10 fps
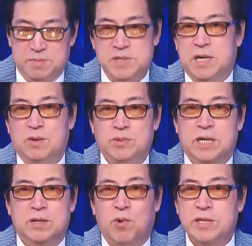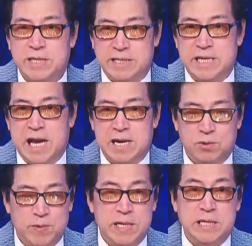chứ bây giờ ông ta quá rảnh
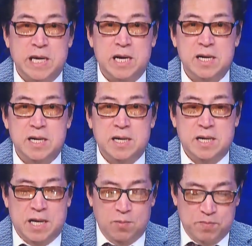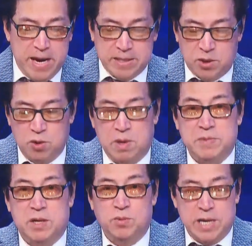rang quý vị nên nhớ ông Pen thôi mà
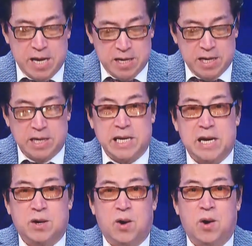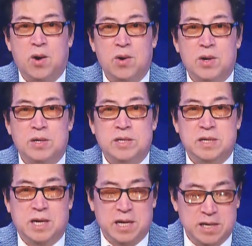bây giờ cũng đang đã có
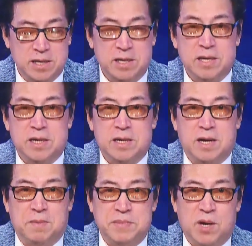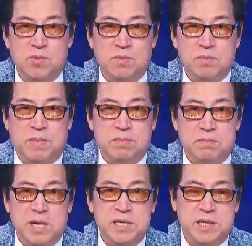những cái hợp đồng
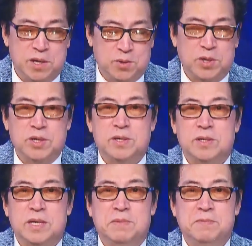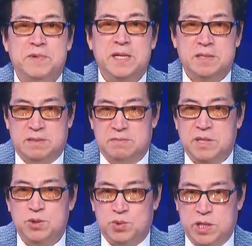mấy triệu rồi để mà viết
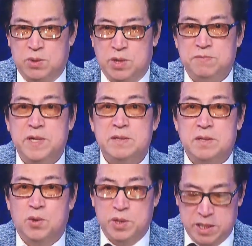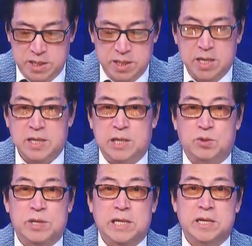mấy chục triệu để viết hồi ký
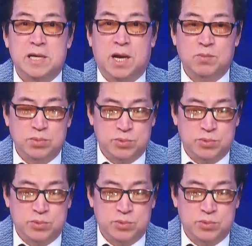thì chúng ta nhớ là